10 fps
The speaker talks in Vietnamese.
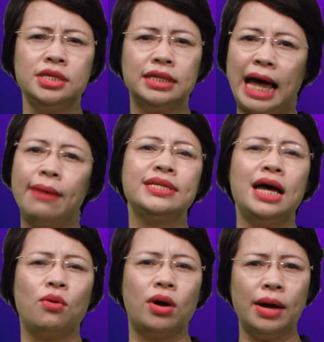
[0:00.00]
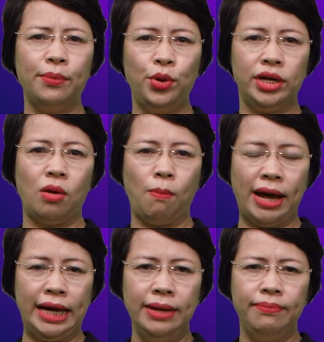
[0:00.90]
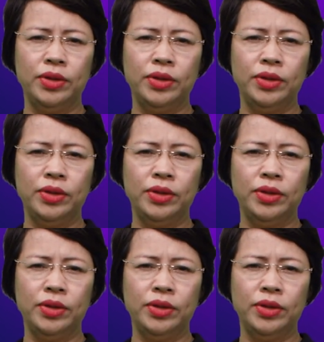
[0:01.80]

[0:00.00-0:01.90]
sự tham gia của các mô hình học máy,